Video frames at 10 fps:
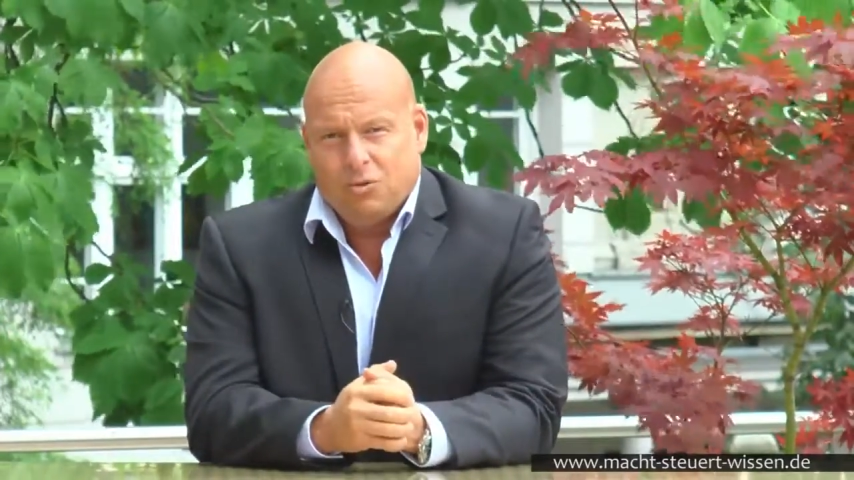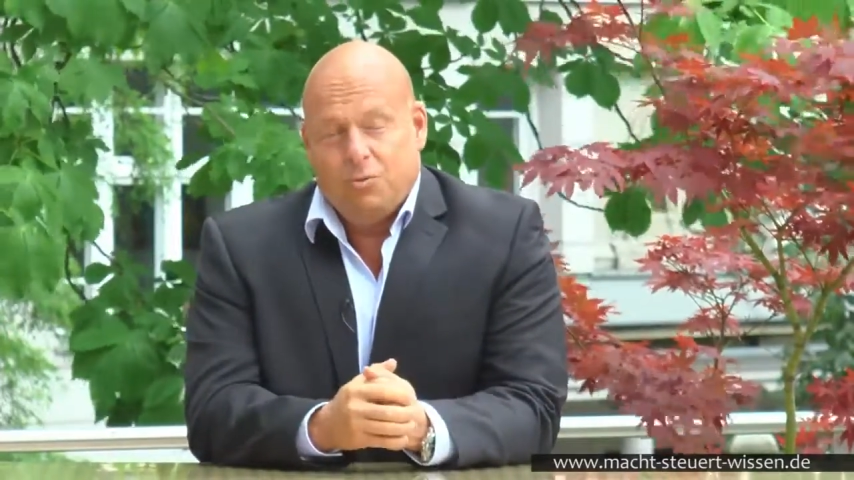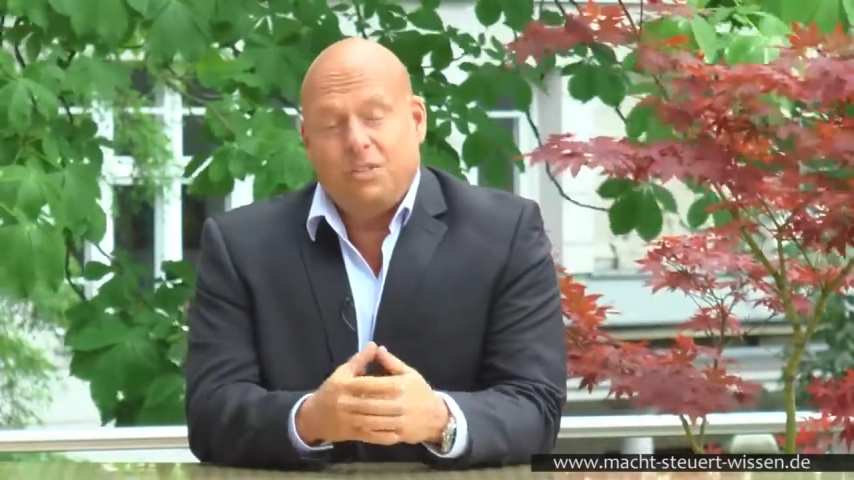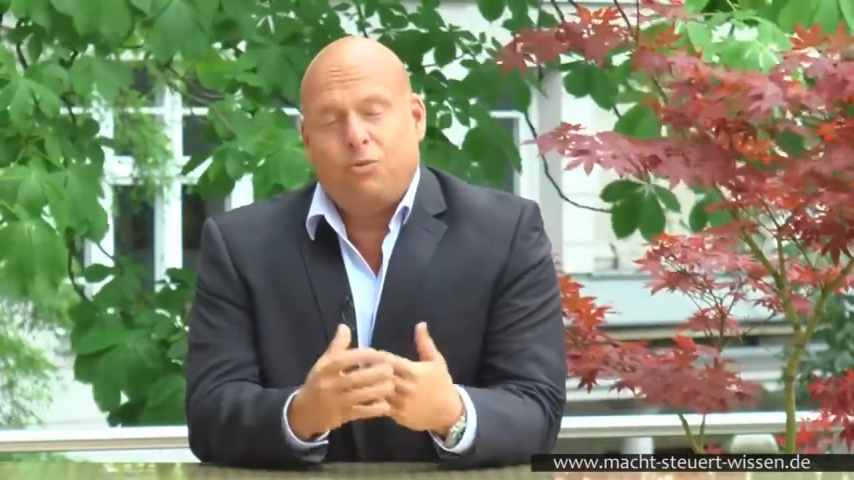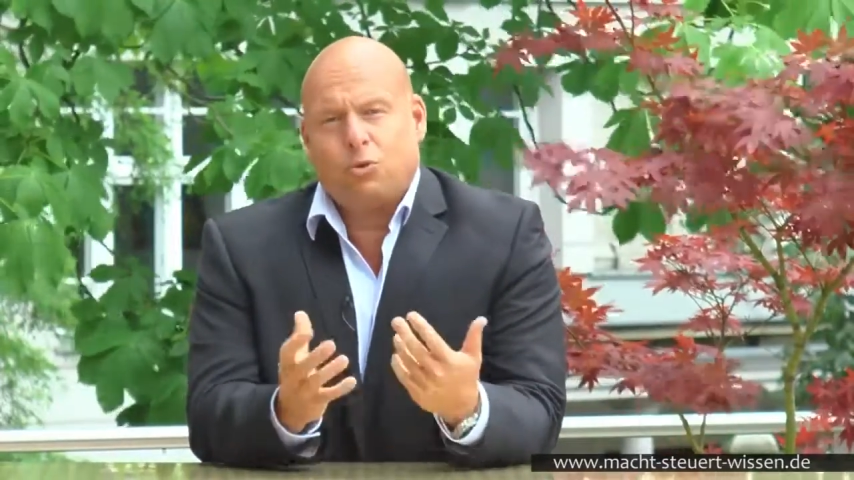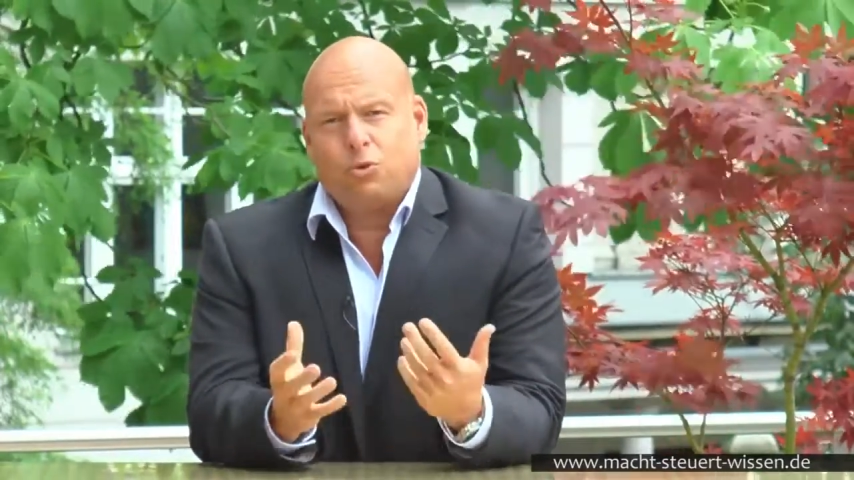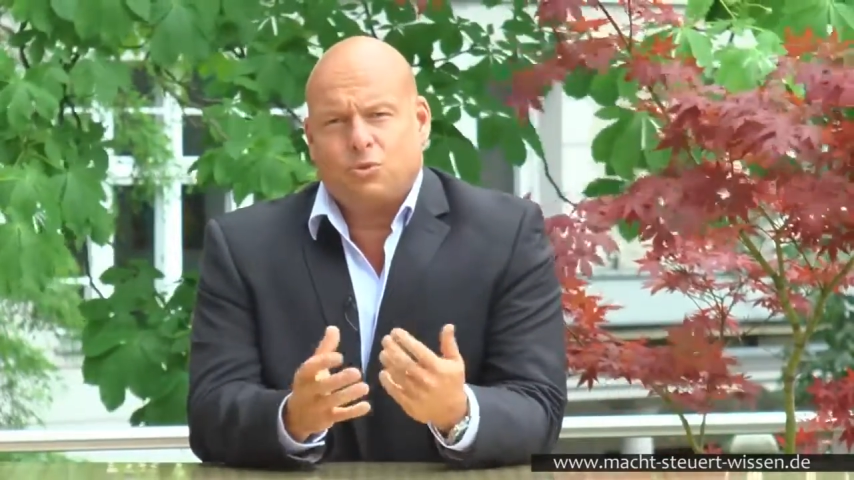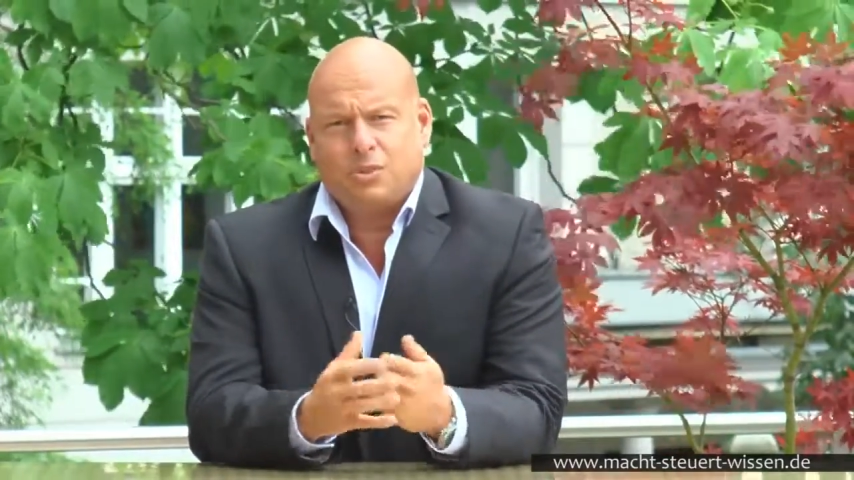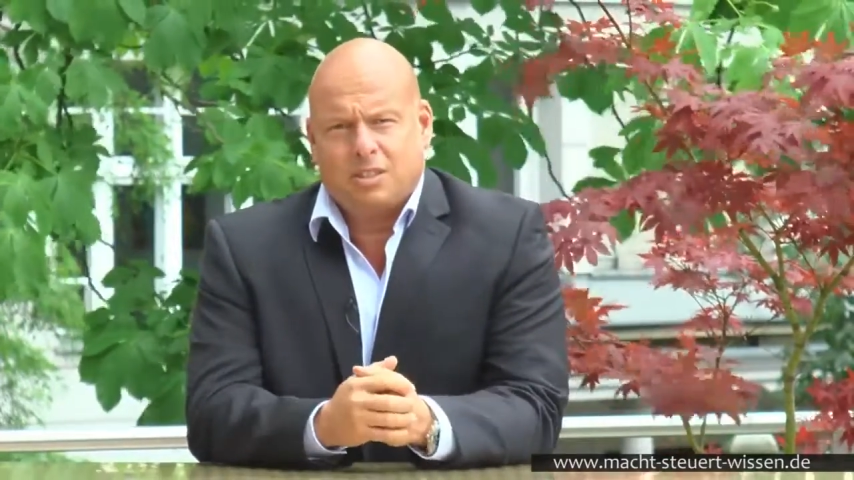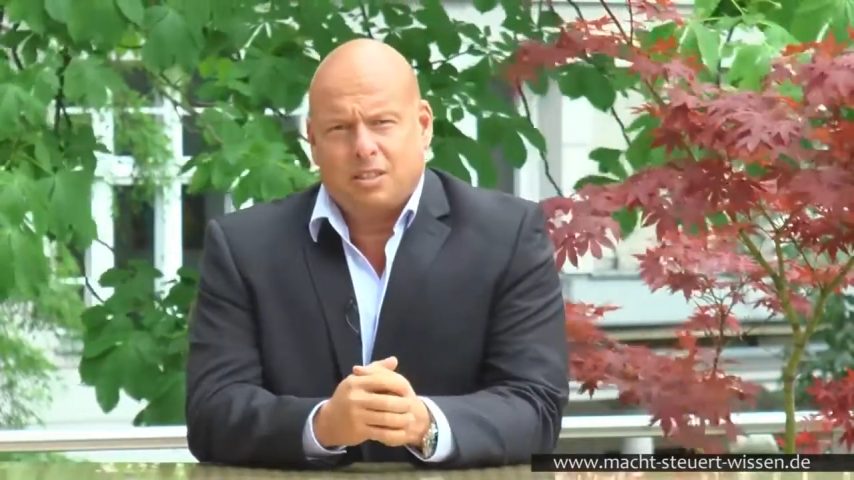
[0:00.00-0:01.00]
über die
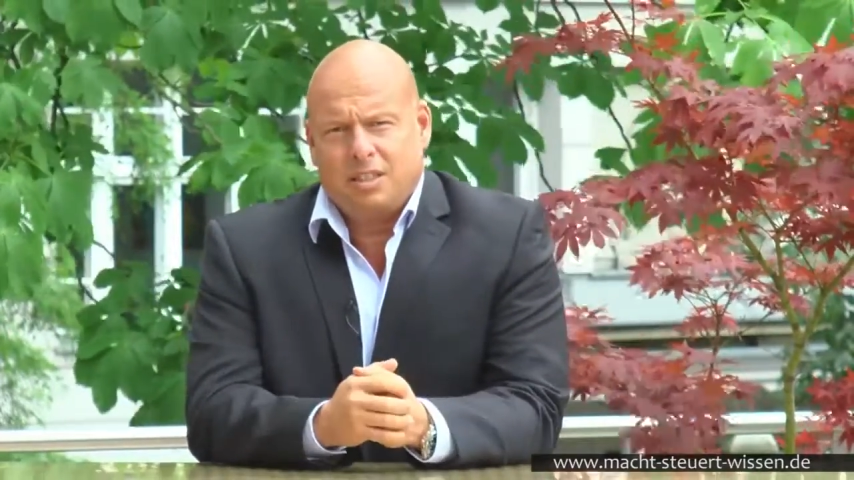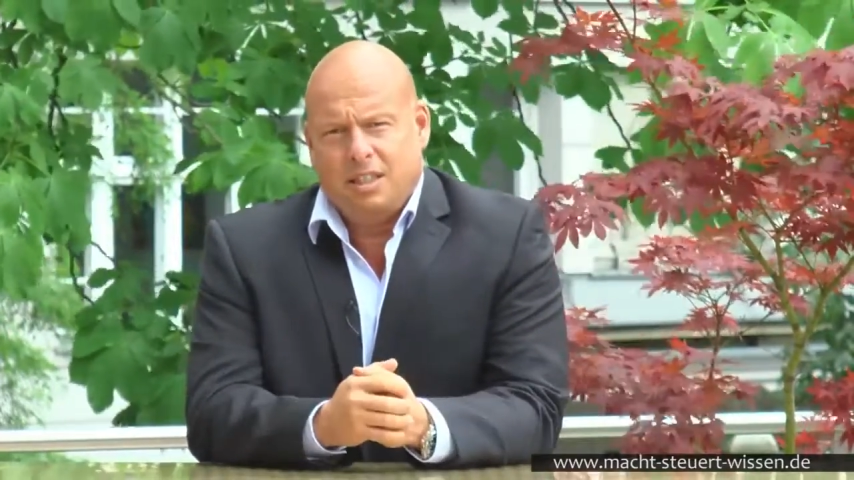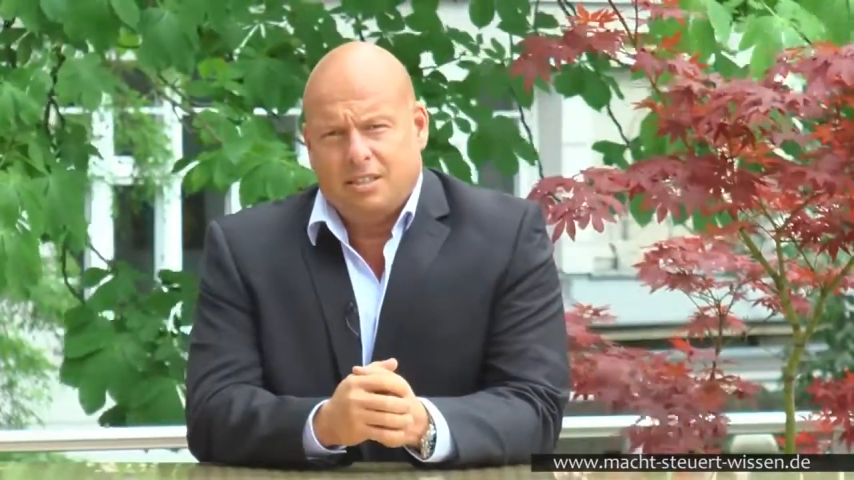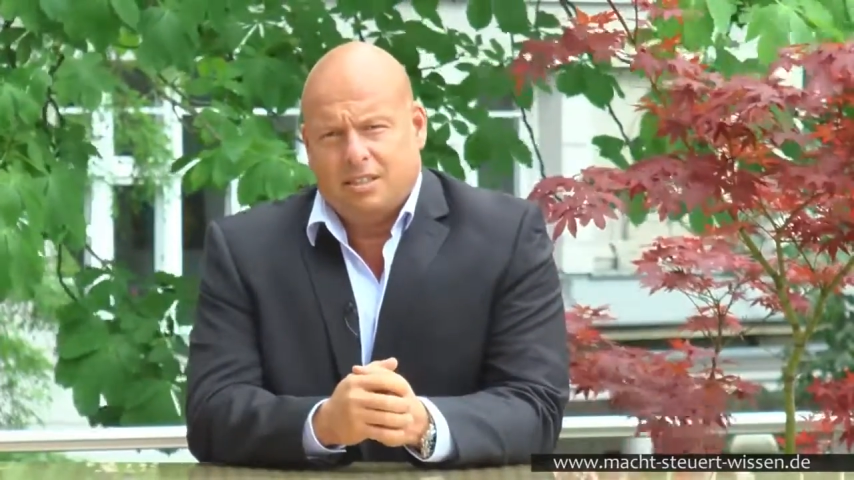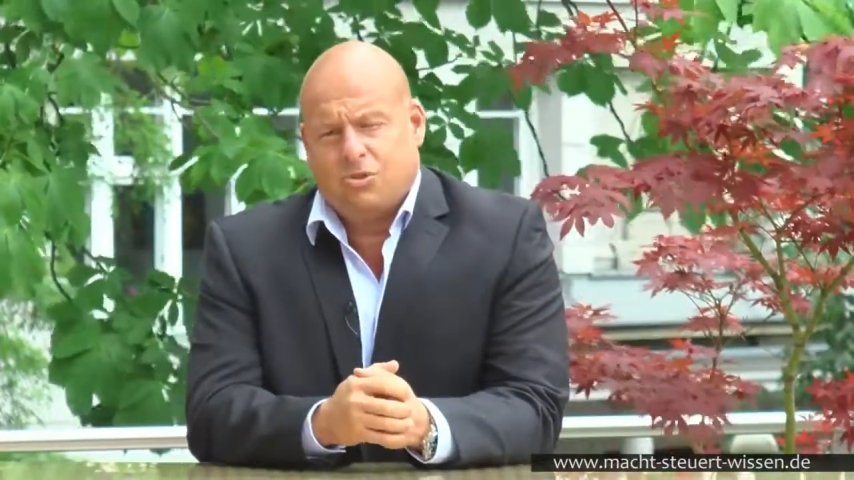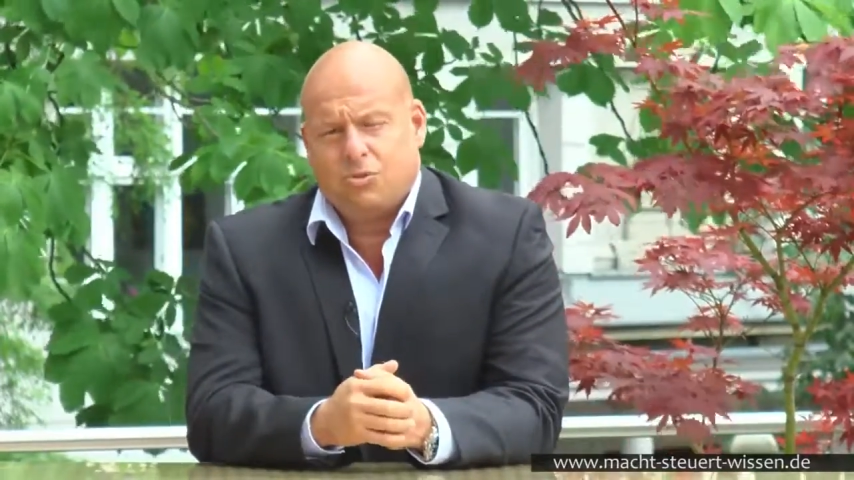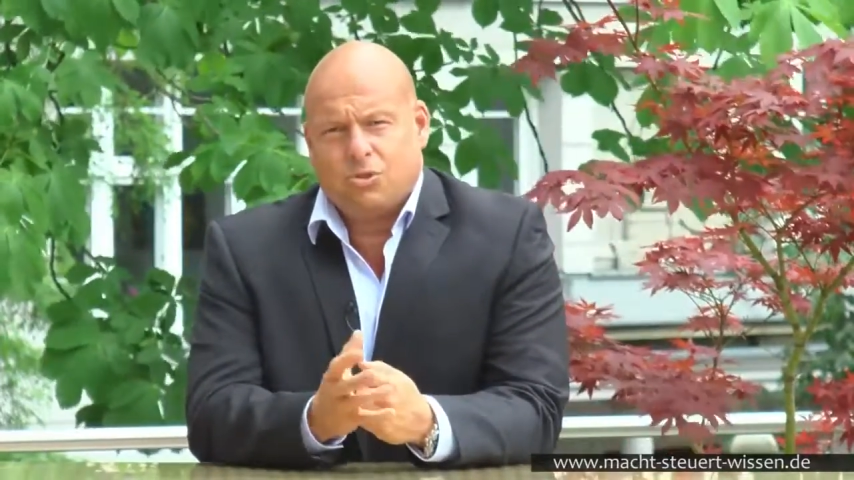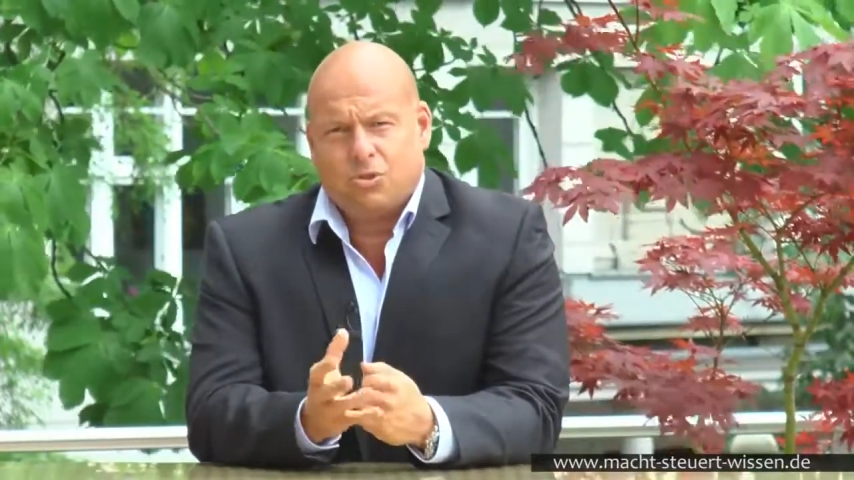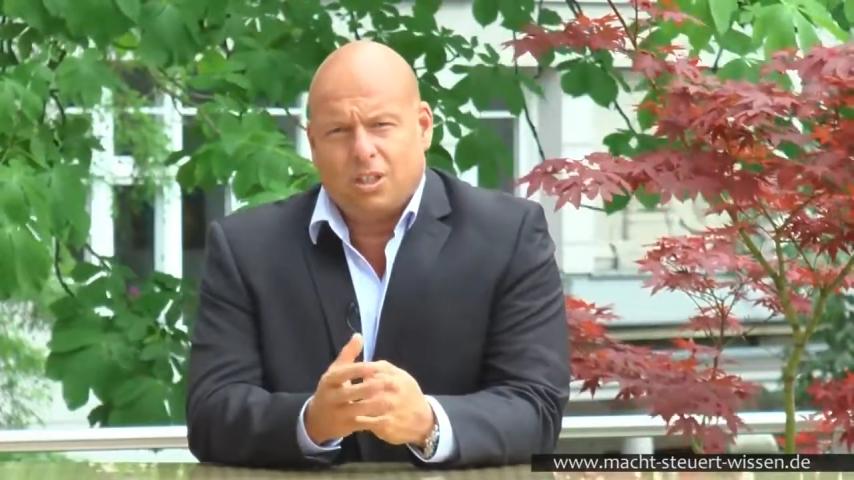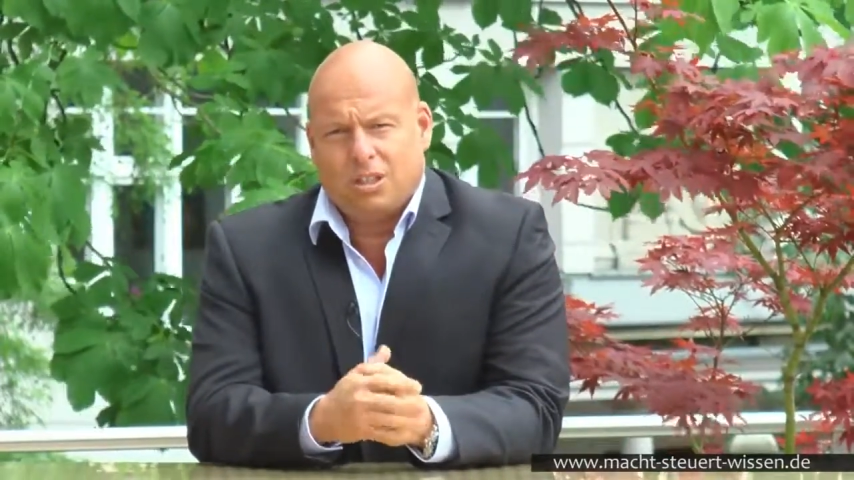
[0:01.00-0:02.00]
Photosynthese zu
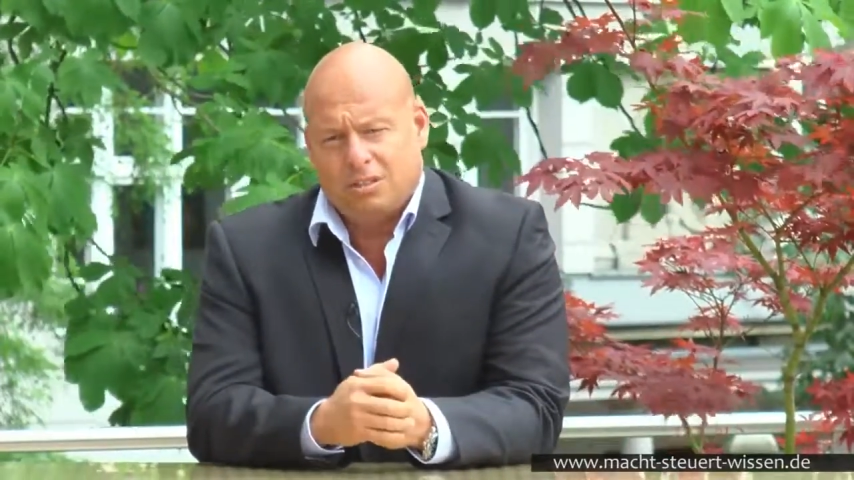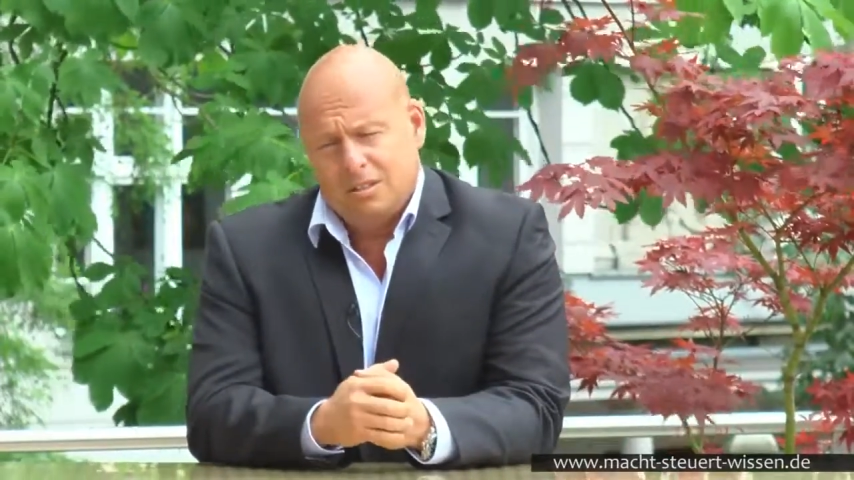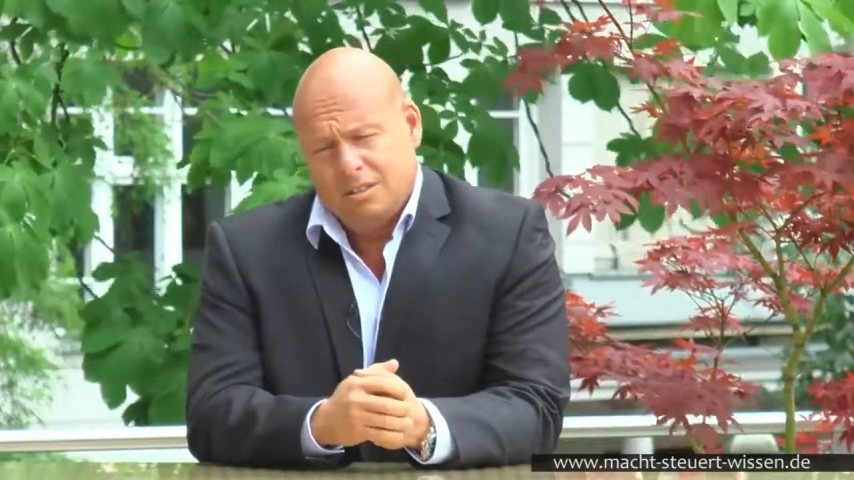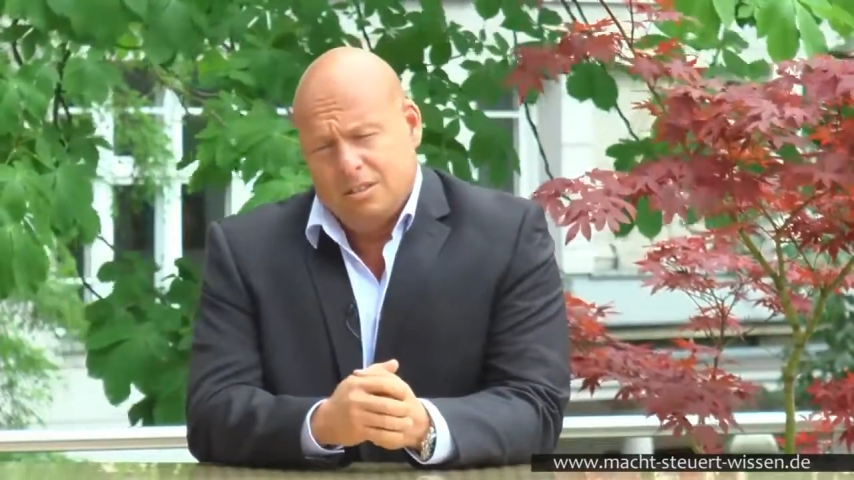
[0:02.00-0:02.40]
Zucker